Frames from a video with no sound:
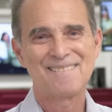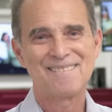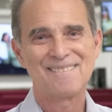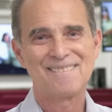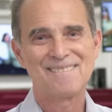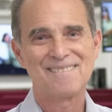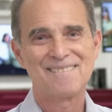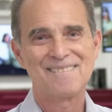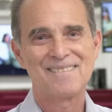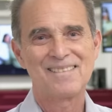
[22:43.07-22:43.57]

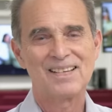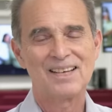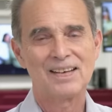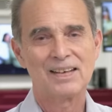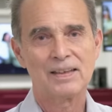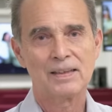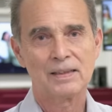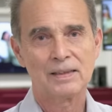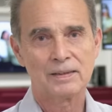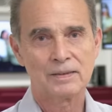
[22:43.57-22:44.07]
¿Qué tipo
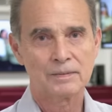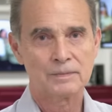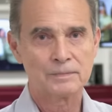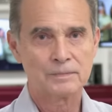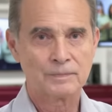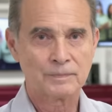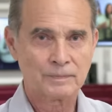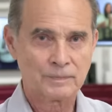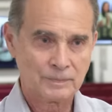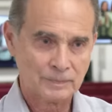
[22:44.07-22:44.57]
de
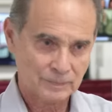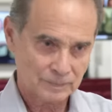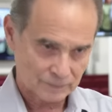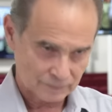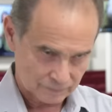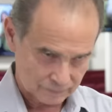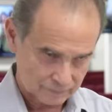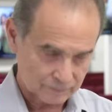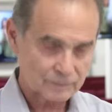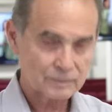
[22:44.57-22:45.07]
magnesio y
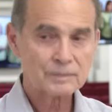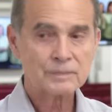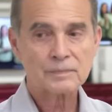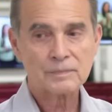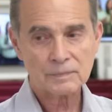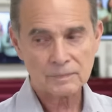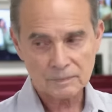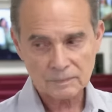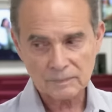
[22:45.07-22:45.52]
qué cantidades